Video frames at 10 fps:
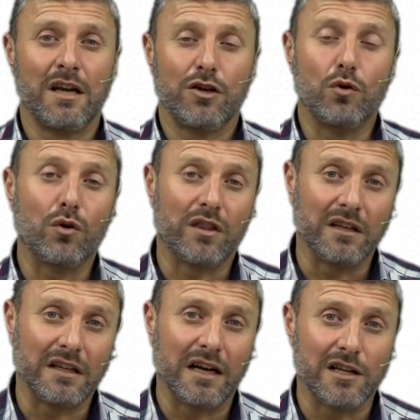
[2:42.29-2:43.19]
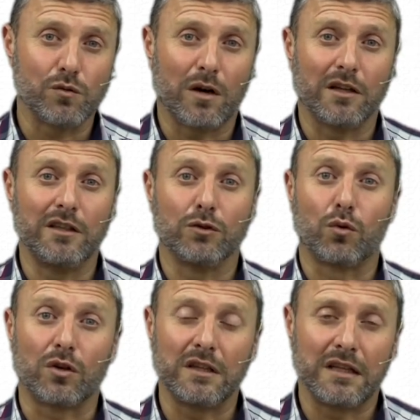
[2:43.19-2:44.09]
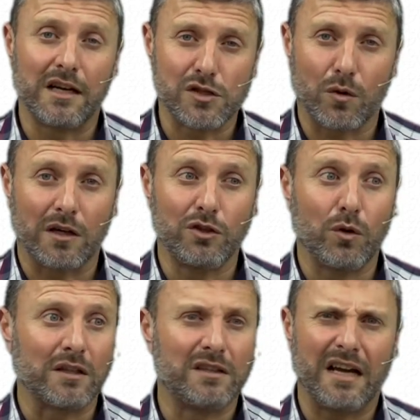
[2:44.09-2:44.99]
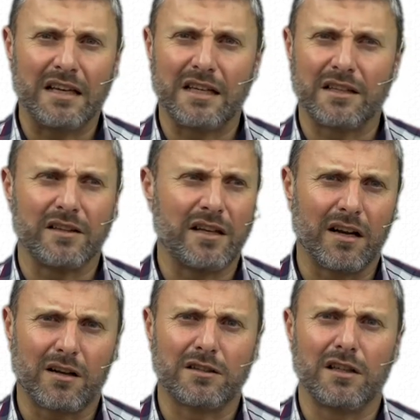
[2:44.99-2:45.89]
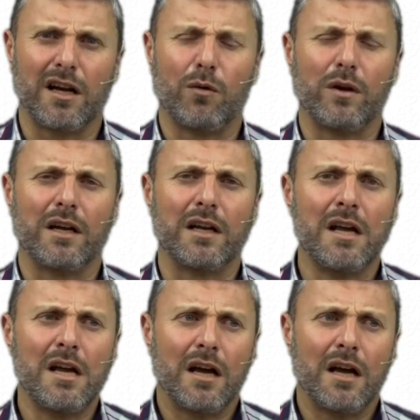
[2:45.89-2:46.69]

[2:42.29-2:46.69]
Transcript: يؤذي الناس وقد يضر الناس وقد يؤدي احيانا الى القتل او الى